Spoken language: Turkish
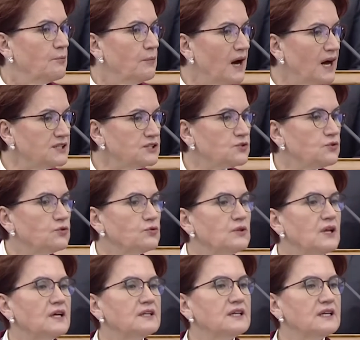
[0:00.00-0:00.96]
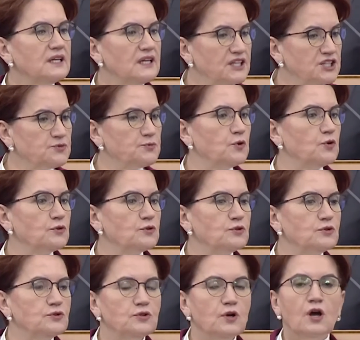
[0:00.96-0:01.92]
Bazı konularda iyileşme
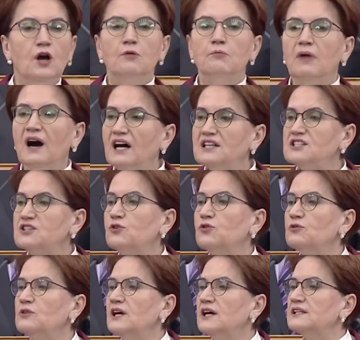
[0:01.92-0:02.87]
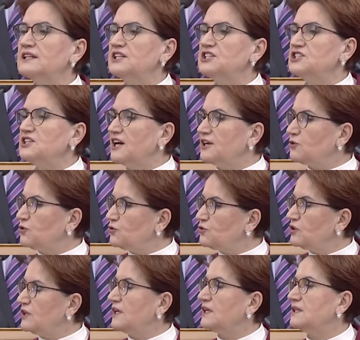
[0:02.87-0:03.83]
olur, bazı konularda işler
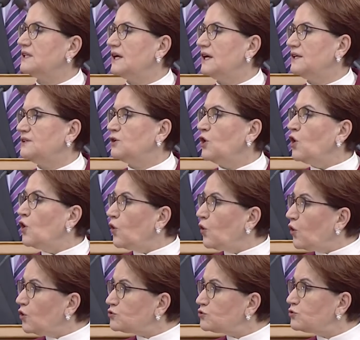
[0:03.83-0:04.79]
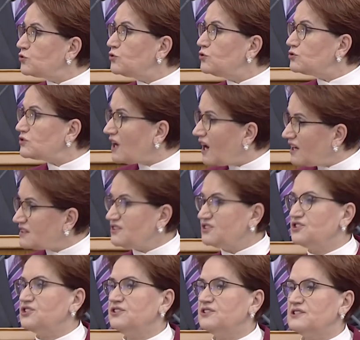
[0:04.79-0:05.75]
kötüye gider. Oturur
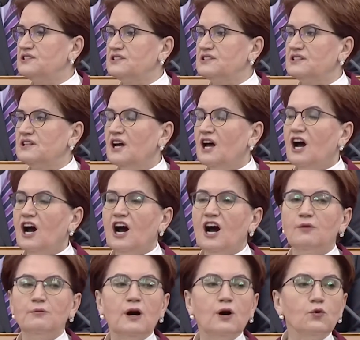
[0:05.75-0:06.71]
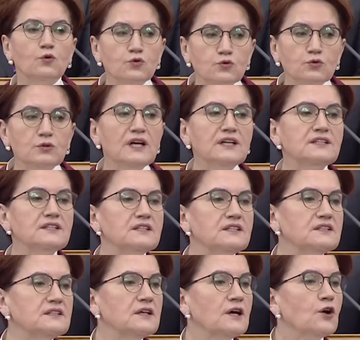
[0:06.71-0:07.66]
tartışırız. Ama
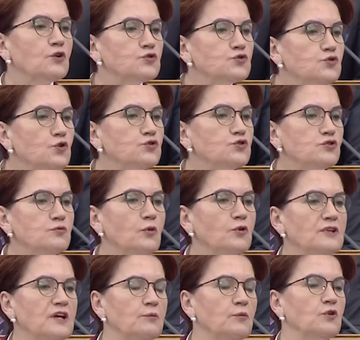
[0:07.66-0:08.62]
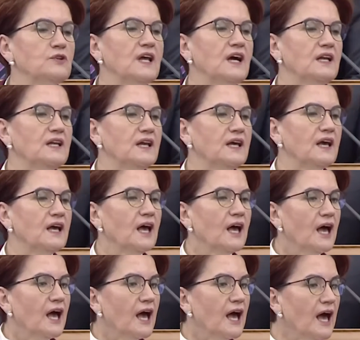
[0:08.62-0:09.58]
uyguladığın sözüm ona modelle
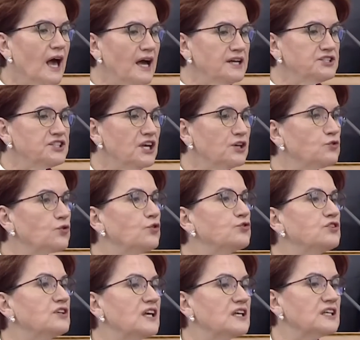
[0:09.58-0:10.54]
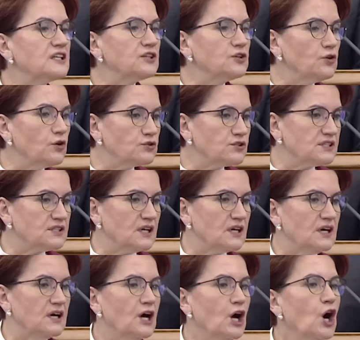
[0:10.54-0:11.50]
her şey kötüye
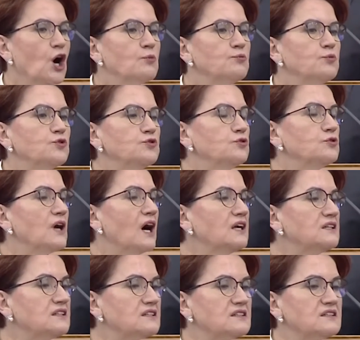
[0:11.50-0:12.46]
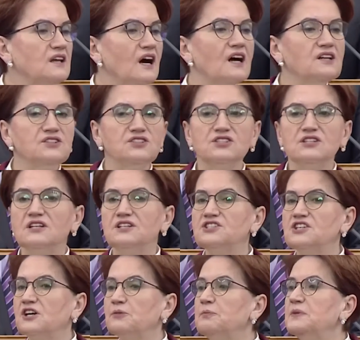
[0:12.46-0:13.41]
gidiyorsa bunun artık
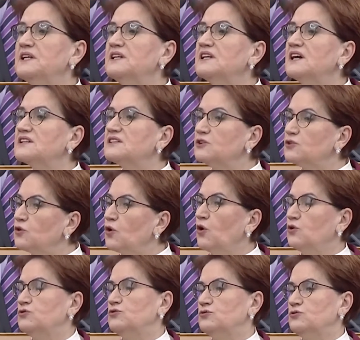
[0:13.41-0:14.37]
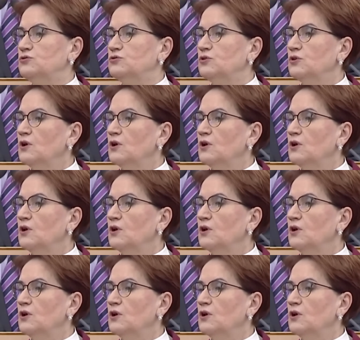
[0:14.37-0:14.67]
tartışılacak bir yanı yoktur.